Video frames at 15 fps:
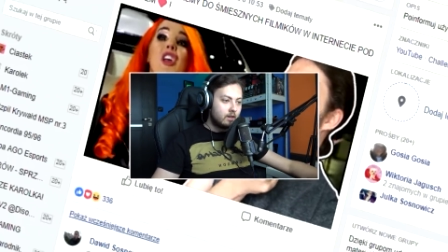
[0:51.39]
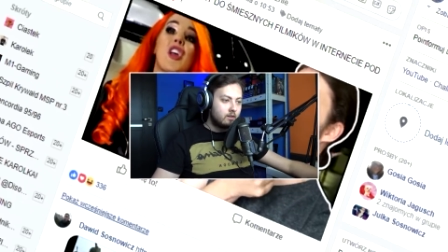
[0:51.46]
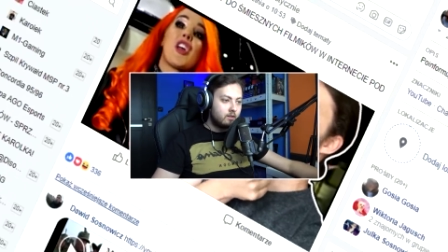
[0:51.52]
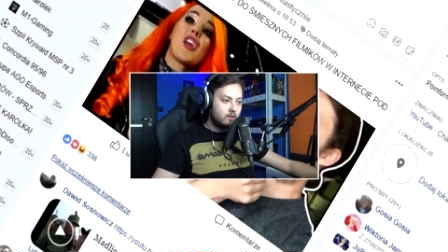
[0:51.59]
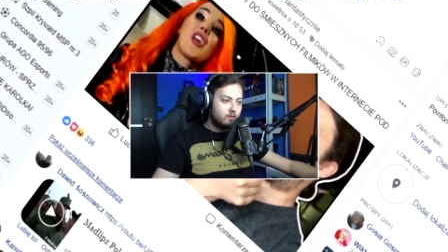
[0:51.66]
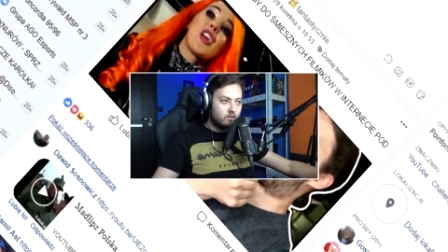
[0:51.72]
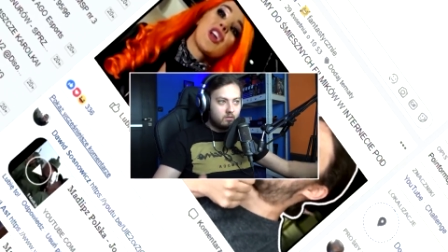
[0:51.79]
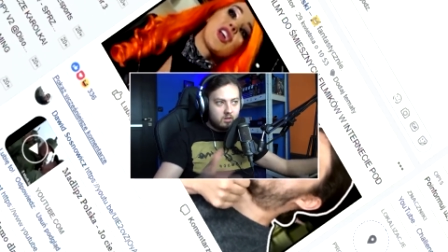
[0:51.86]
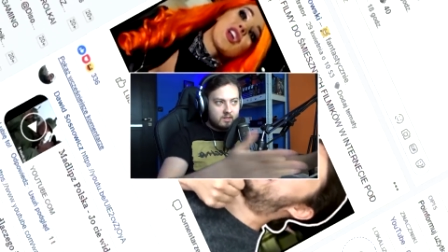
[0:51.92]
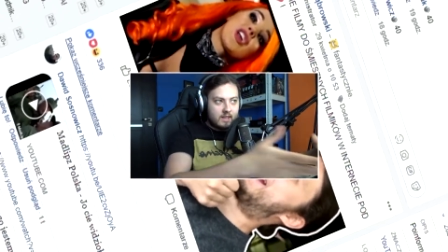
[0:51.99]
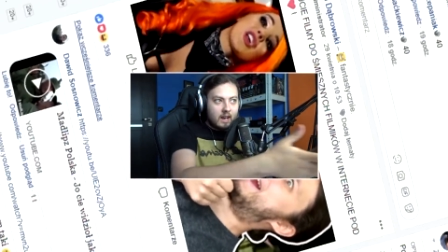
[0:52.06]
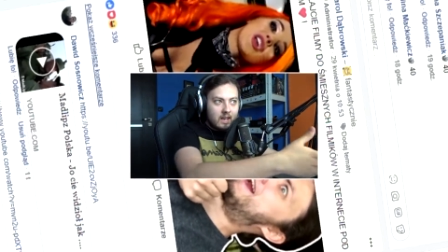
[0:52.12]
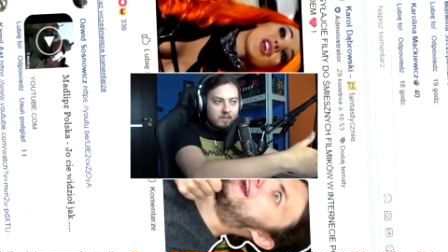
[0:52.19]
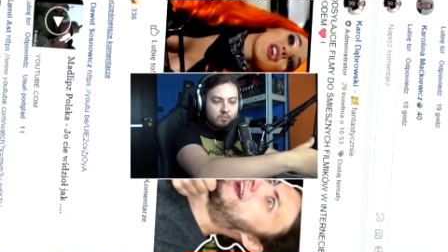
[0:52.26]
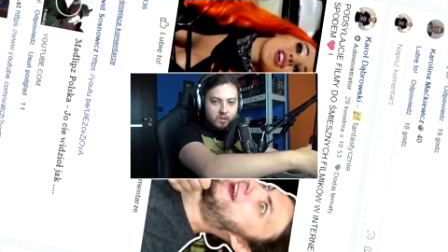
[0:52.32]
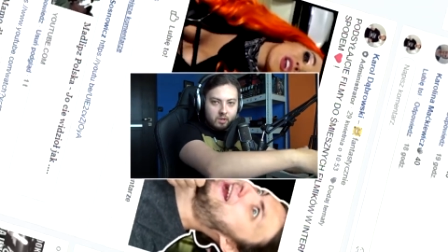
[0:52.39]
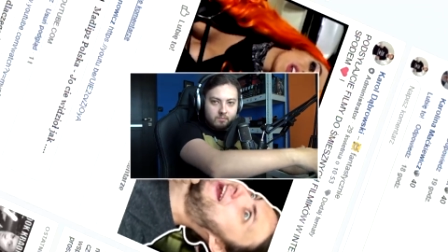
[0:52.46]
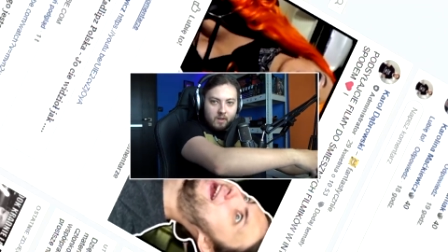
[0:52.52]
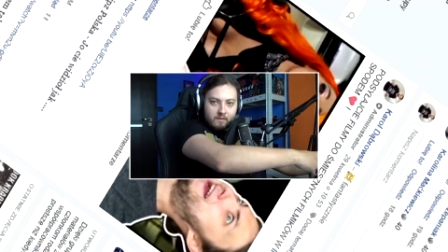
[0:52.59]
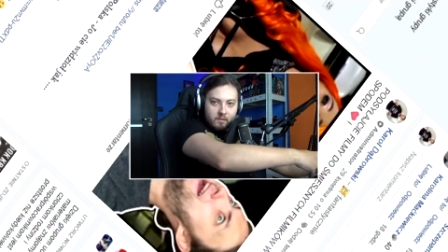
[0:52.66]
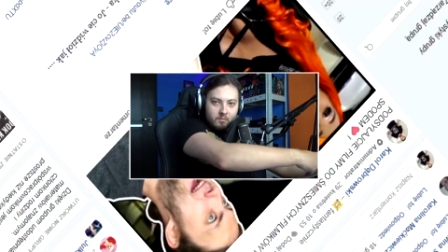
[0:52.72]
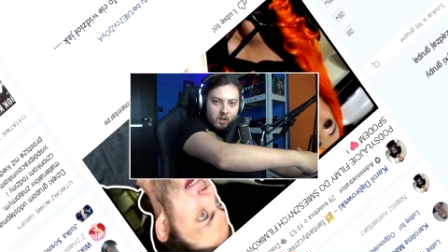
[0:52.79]
yy, no nie znalazły się,
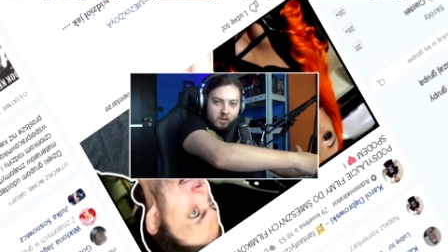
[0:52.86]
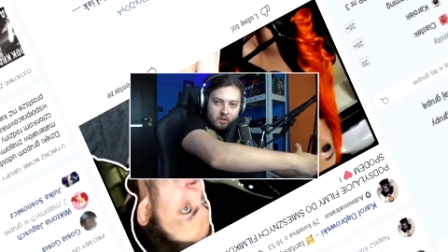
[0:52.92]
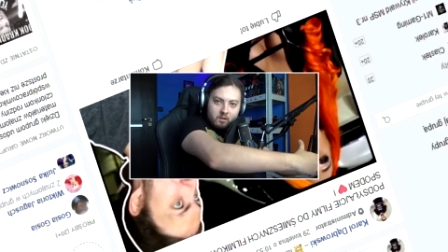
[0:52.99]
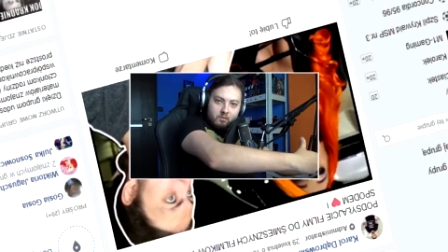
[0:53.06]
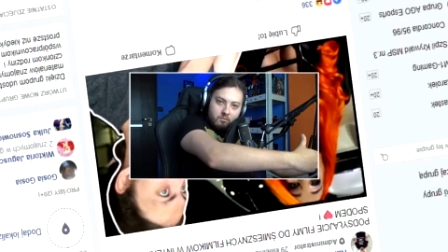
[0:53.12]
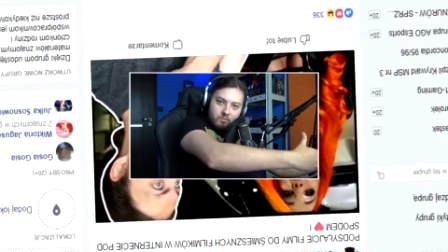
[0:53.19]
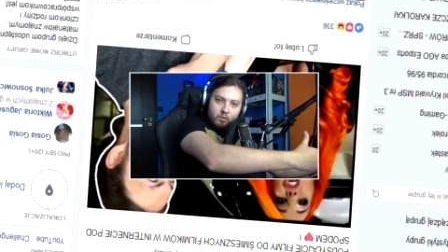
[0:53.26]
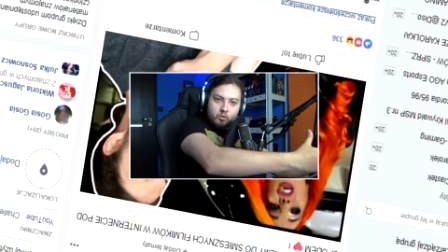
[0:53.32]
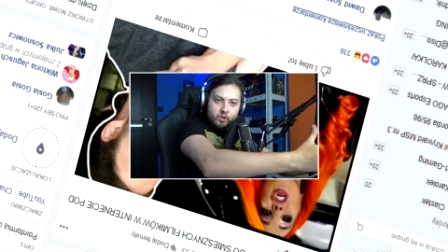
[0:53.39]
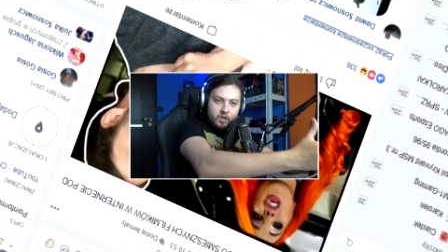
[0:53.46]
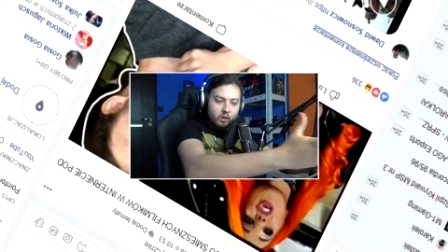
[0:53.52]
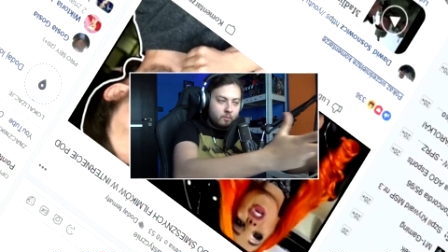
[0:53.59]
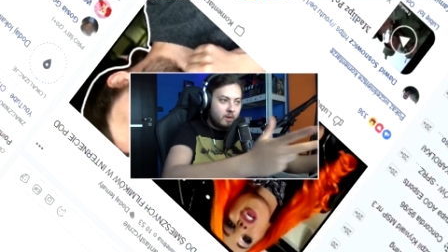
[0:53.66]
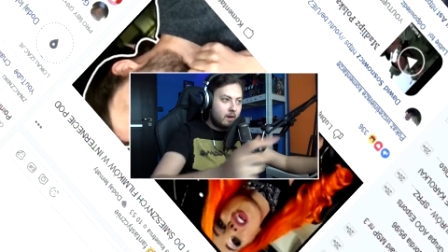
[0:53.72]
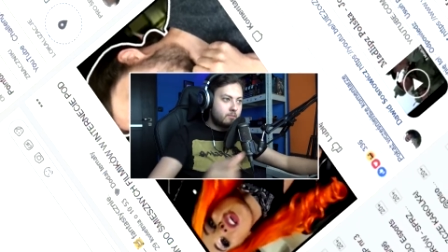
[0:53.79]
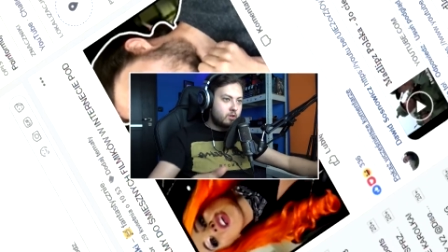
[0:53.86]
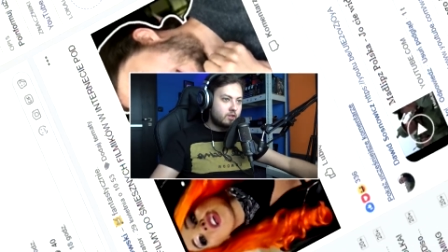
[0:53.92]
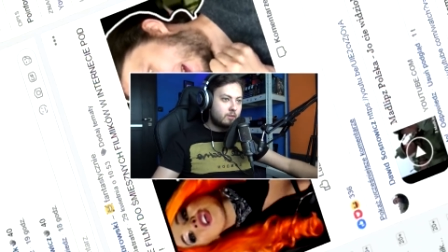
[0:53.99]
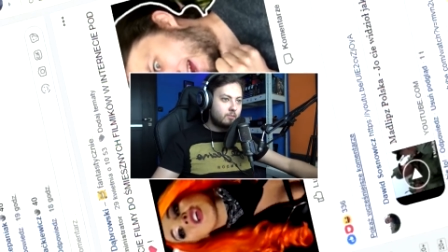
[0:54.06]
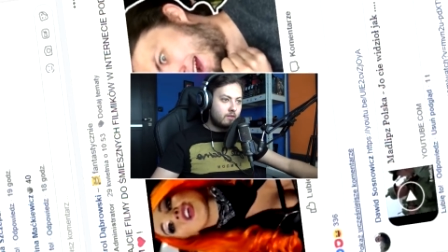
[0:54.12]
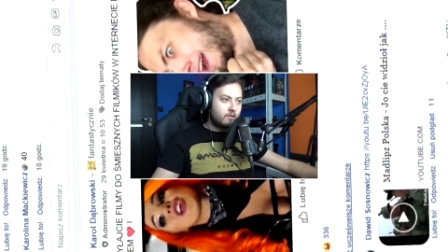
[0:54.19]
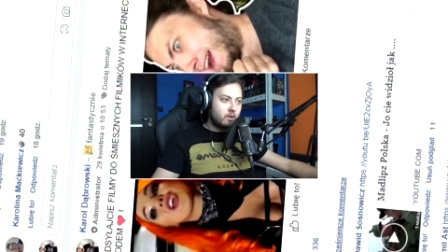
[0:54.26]
nie wiem dlaczego, różnie dobieram
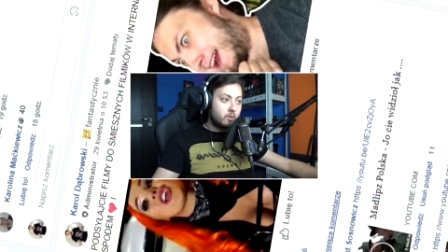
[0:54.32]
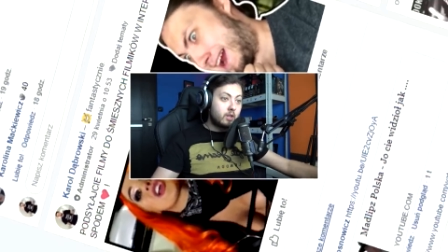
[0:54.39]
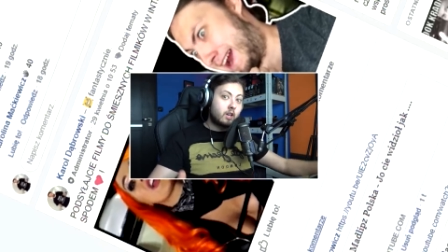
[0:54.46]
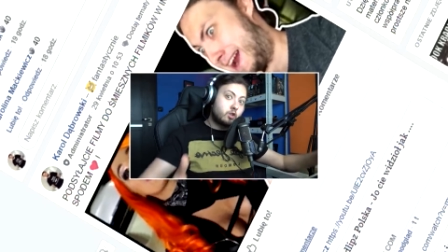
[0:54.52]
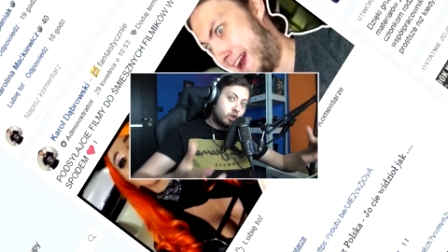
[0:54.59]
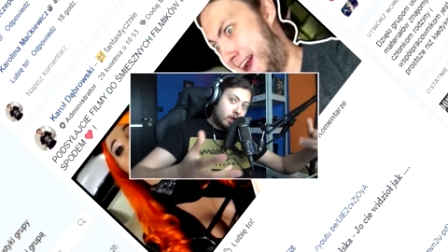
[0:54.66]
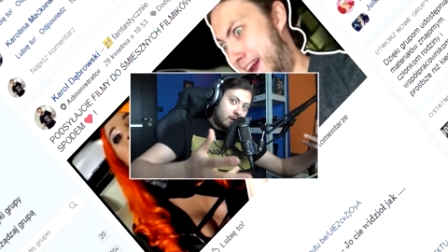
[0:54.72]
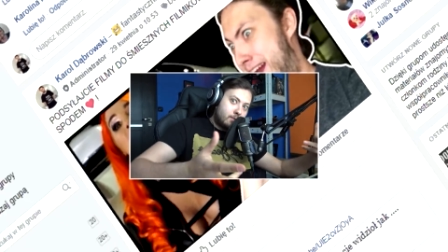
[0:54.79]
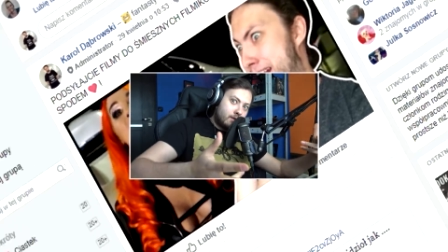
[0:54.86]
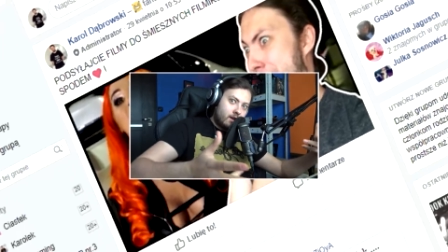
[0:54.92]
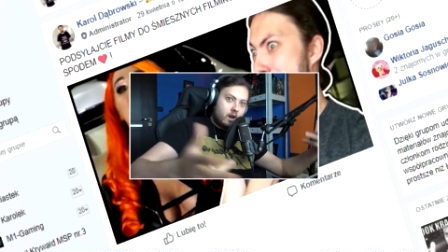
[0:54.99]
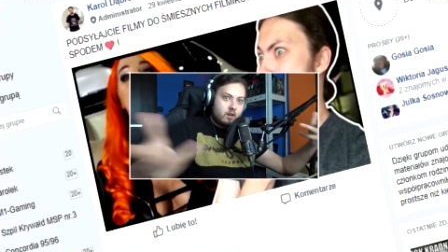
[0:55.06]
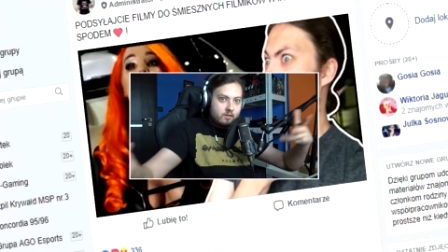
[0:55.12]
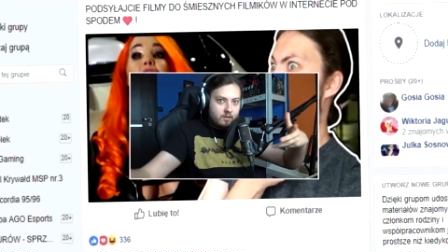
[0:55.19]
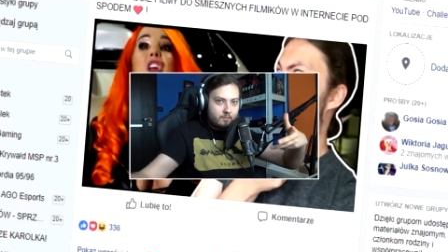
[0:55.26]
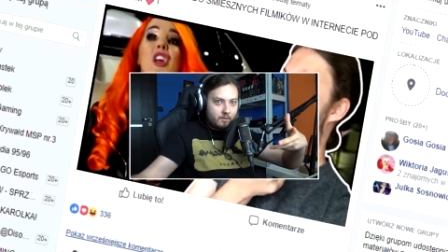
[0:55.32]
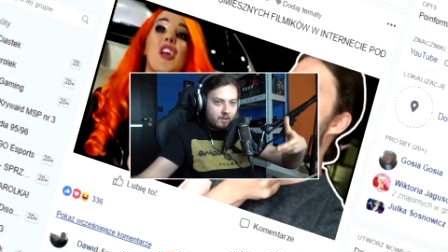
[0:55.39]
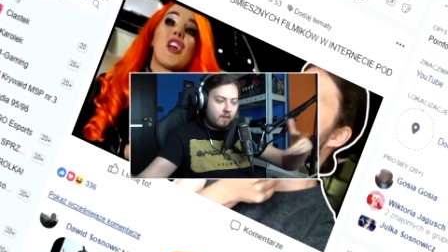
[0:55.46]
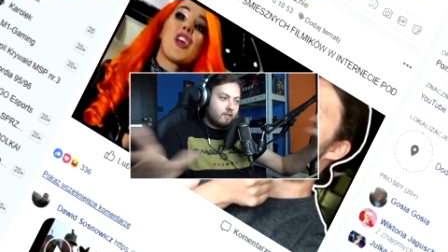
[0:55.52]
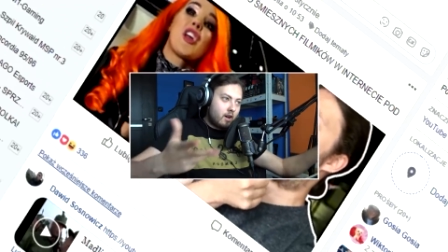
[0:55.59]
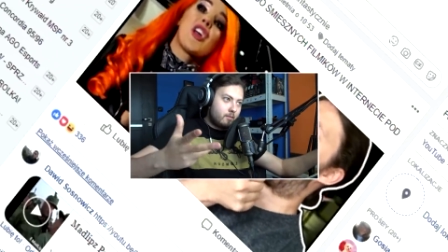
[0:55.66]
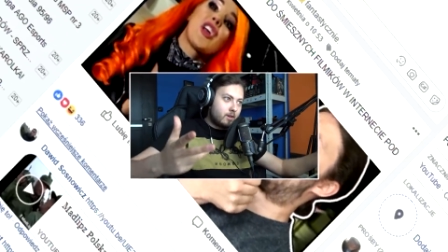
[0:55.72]
czasem te filmy, także tak bywa, raz się
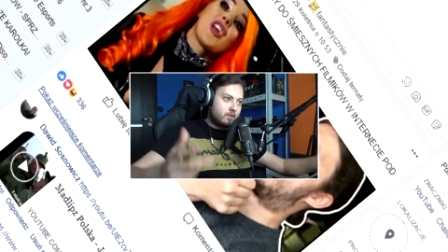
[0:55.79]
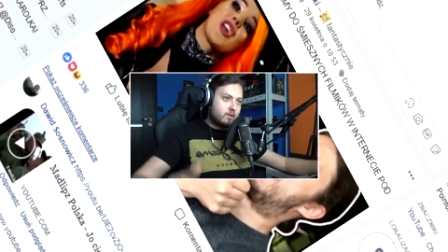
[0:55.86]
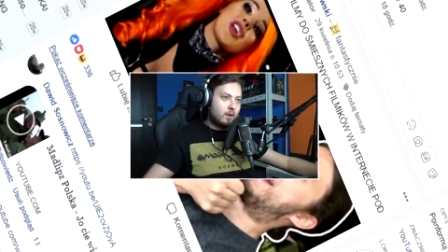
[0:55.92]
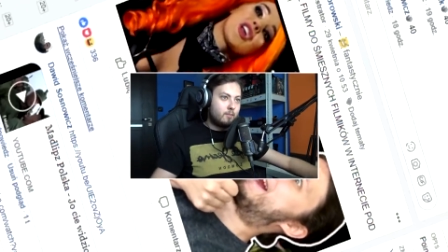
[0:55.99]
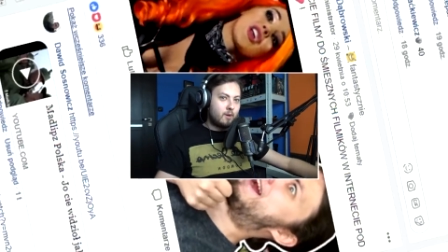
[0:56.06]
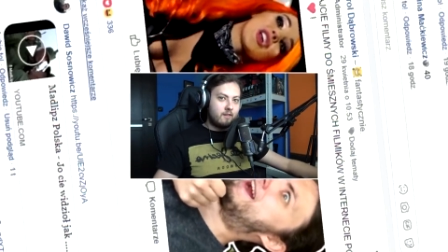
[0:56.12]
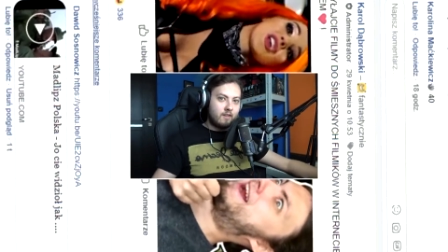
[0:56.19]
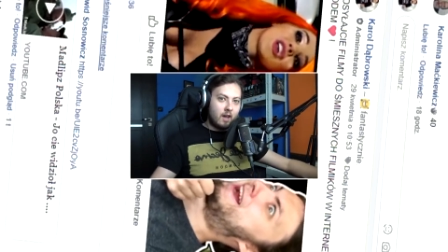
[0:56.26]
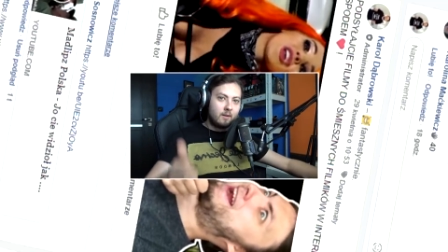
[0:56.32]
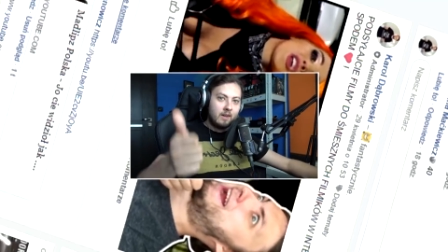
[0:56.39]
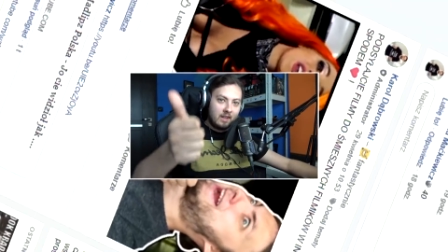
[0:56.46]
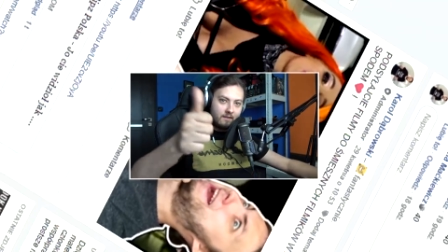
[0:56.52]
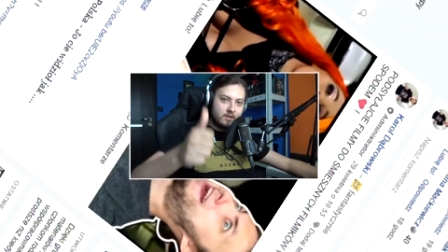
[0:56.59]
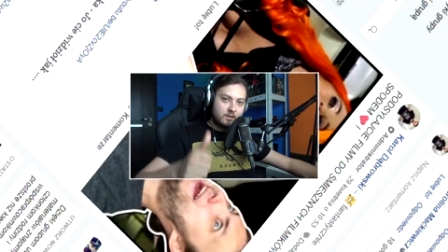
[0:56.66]
pojawiają, raz się nie pojawiają,